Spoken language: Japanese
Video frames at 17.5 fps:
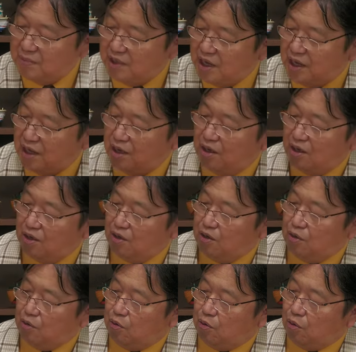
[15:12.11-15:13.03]
で
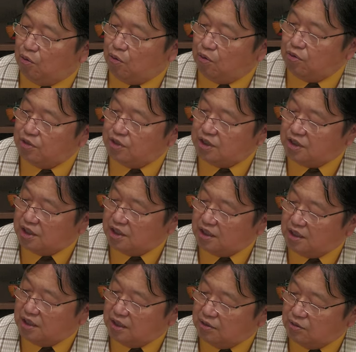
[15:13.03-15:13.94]
ここの
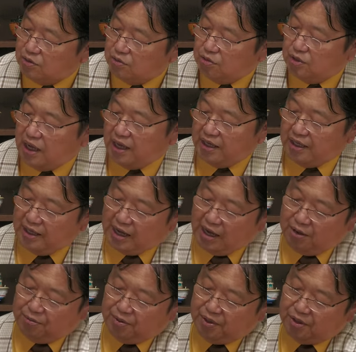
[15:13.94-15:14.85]
シーンぐらい
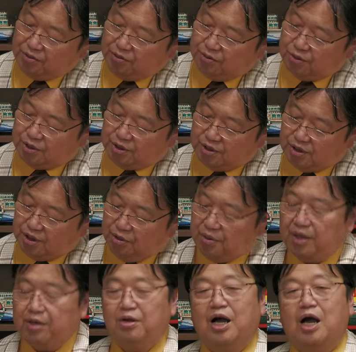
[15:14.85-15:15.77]
がフィックス、い
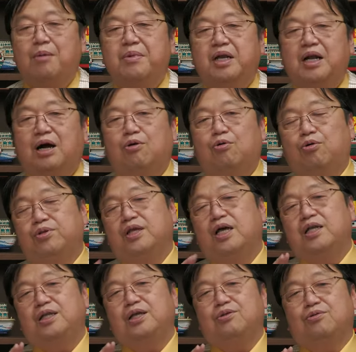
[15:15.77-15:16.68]
わゆるカメラ固
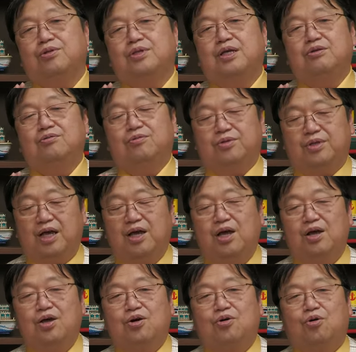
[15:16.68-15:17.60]
定で撮ってるので、
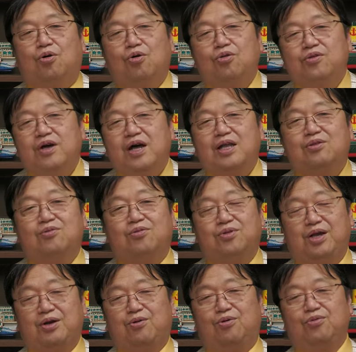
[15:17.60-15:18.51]
このあと
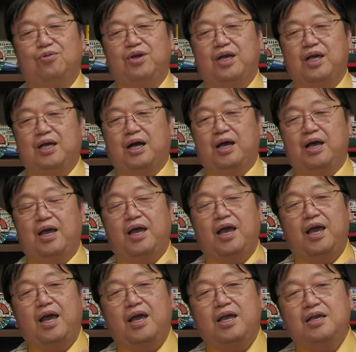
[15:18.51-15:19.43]
ねこの映画
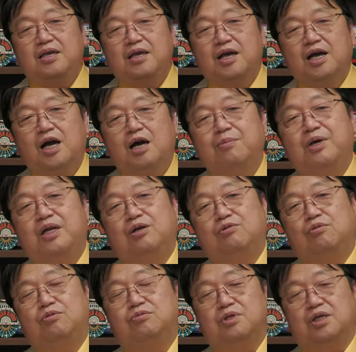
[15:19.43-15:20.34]
延々カメラ
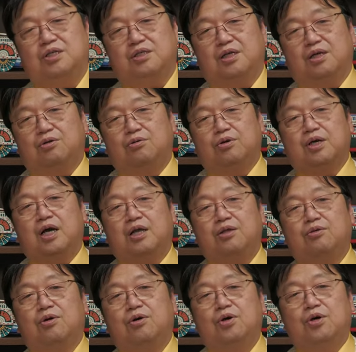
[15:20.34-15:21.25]
動くんですね。これが
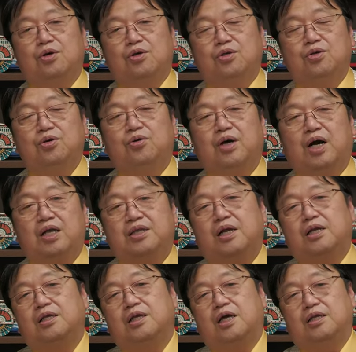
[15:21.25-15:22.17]
あの今日
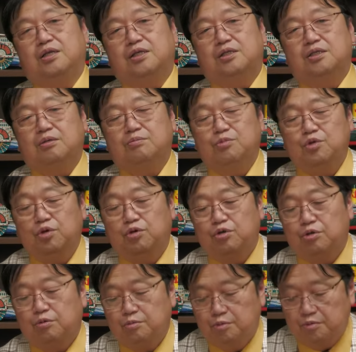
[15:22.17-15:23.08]
語りたいですね無
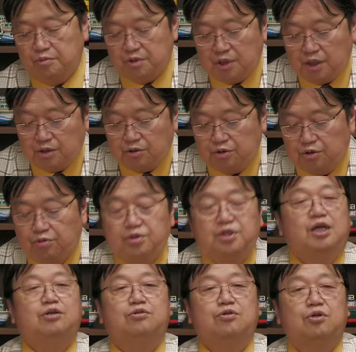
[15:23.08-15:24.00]
料の部分での「
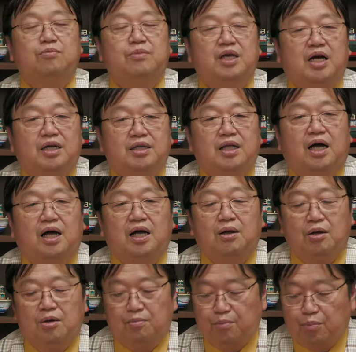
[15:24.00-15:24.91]
ショーシャンクの見
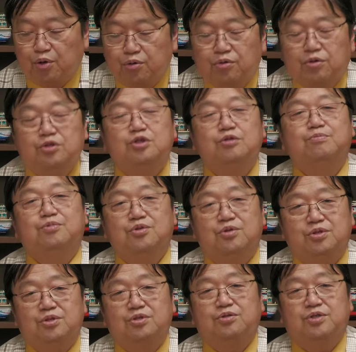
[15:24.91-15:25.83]
方」冒頭じゅっぷん
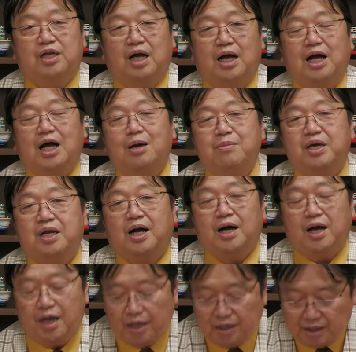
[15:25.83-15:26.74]
のすごさ、カメラ
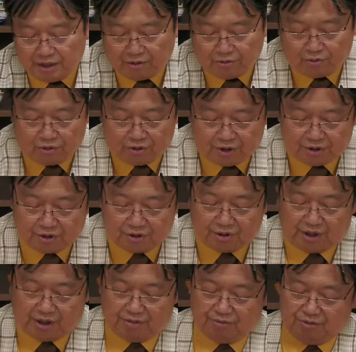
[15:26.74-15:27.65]
が延々動き
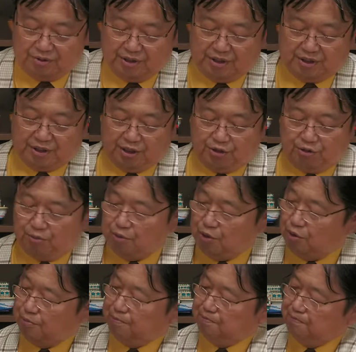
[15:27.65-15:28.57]
続けるんですけど
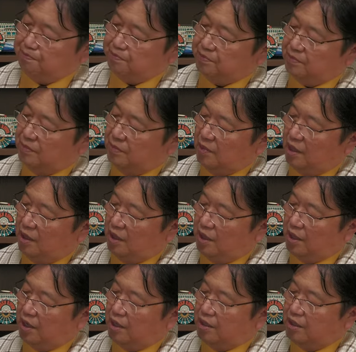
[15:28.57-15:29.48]
も。
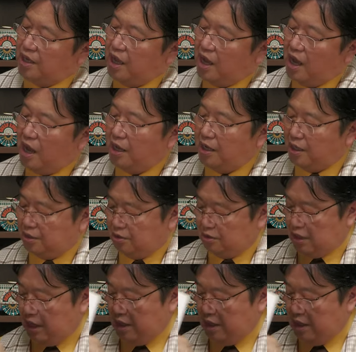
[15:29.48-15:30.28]
で判決